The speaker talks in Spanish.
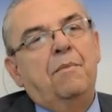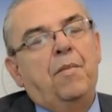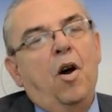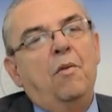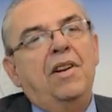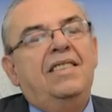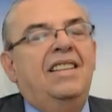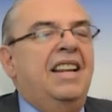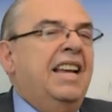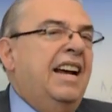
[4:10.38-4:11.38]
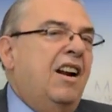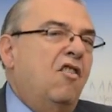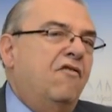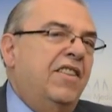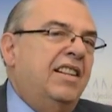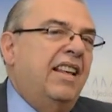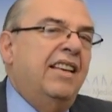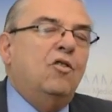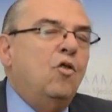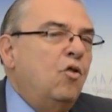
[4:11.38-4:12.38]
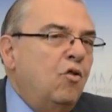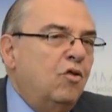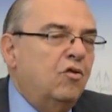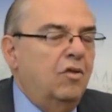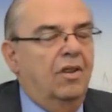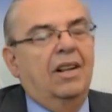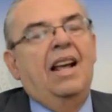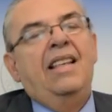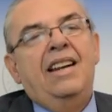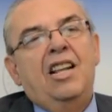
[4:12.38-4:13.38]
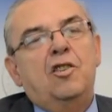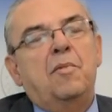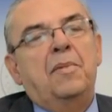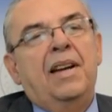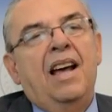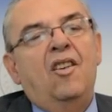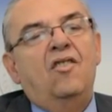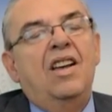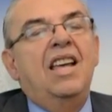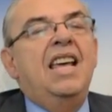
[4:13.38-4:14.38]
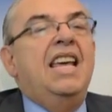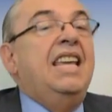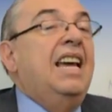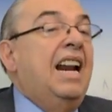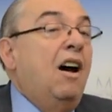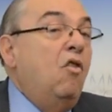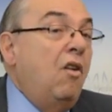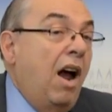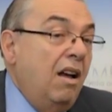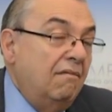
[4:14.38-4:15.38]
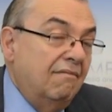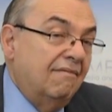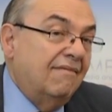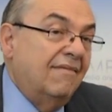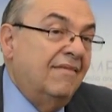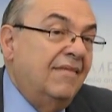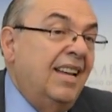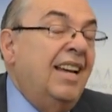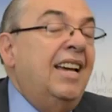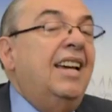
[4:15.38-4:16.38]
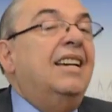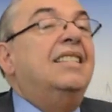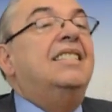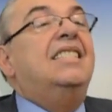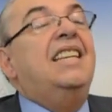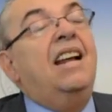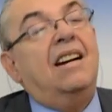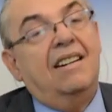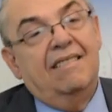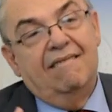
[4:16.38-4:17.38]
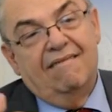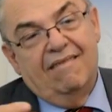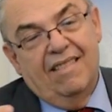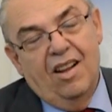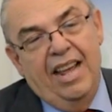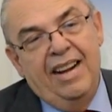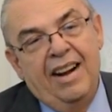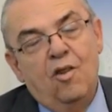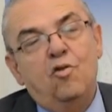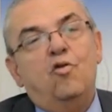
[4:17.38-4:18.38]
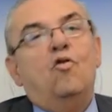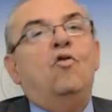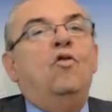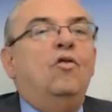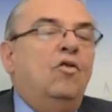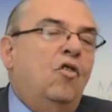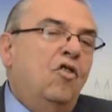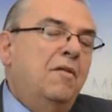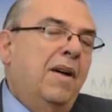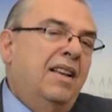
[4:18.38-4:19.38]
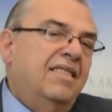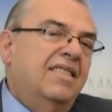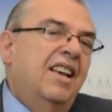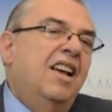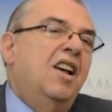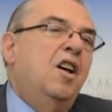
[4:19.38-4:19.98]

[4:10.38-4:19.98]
eh Publix, se le llegan las ofertas de todos los cadenas de supermercados. Y a la hora de ser generoso con los demás,